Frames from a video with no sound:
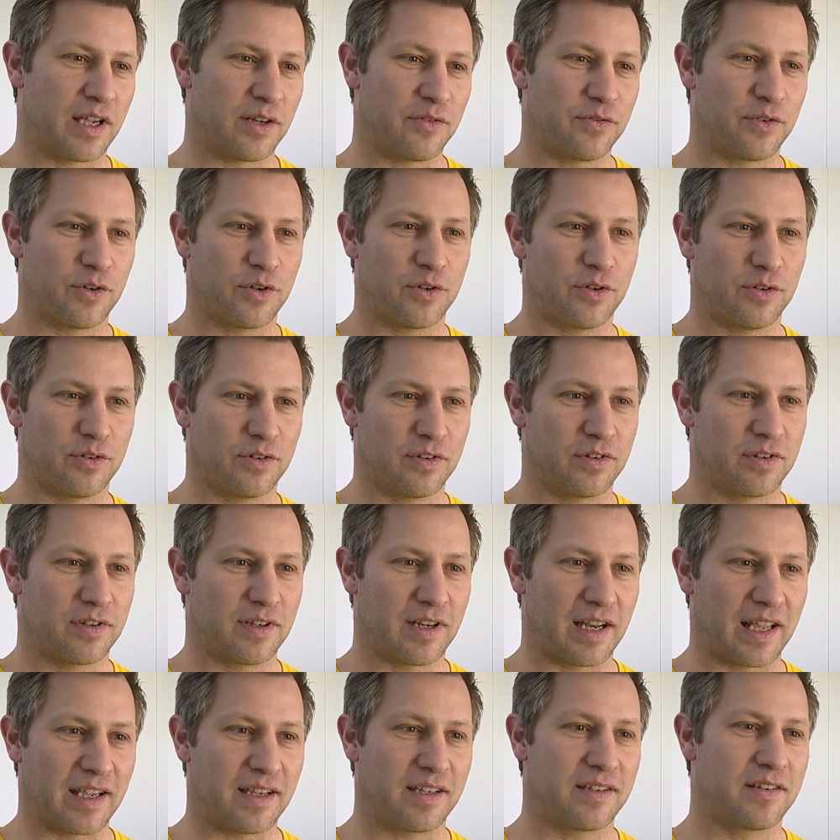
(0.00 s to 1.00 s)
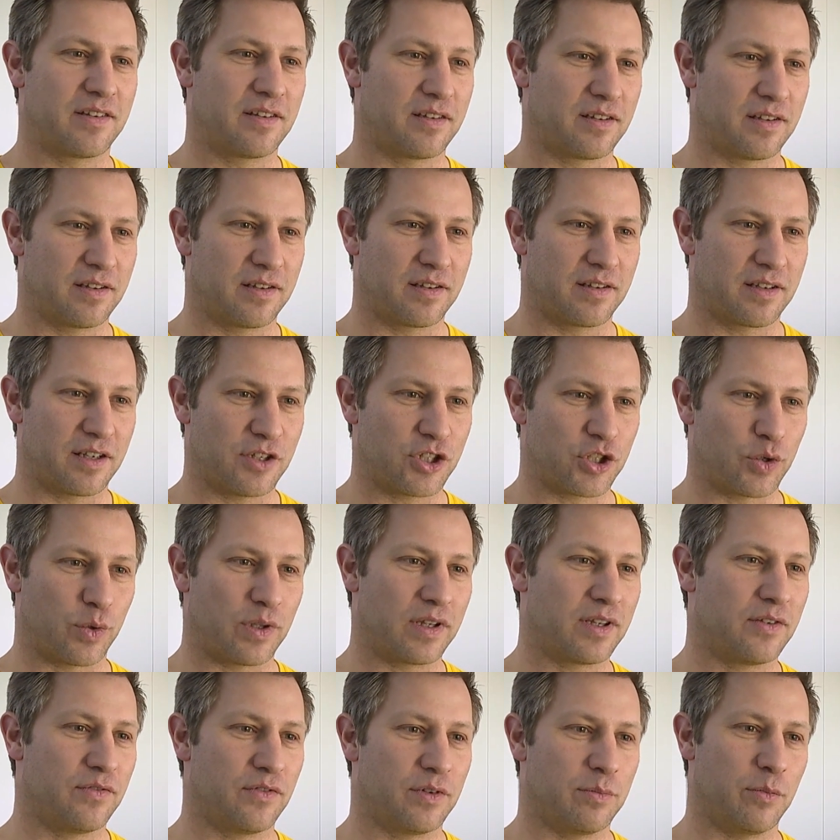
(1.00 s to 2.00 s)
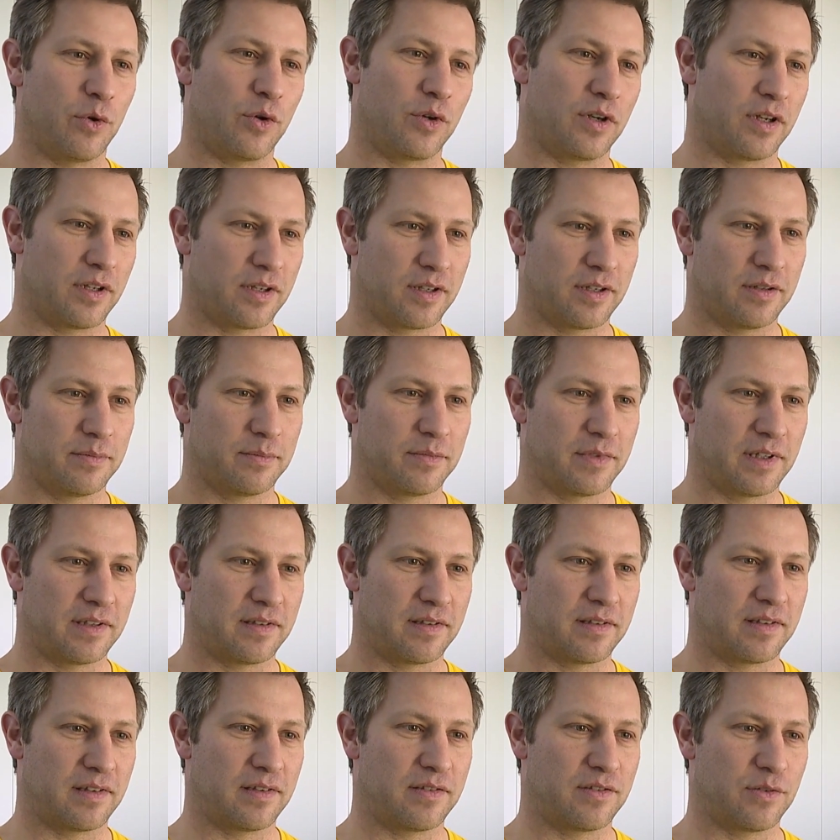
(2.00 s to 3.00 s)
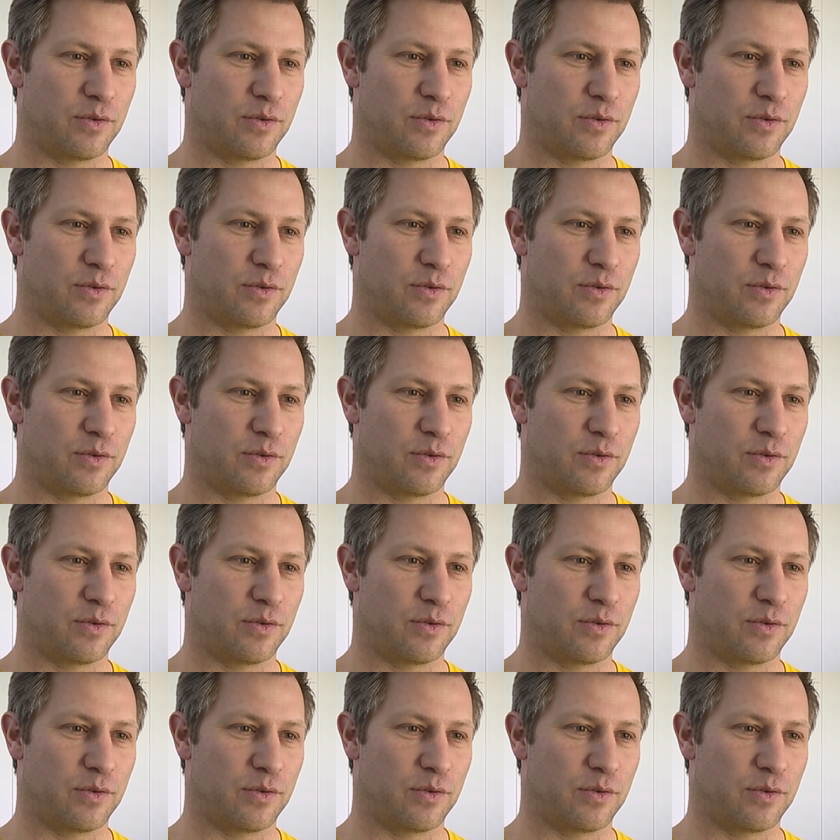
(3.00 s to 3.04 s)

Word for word: einfach und leicht gestalten wie möglich. Das ist das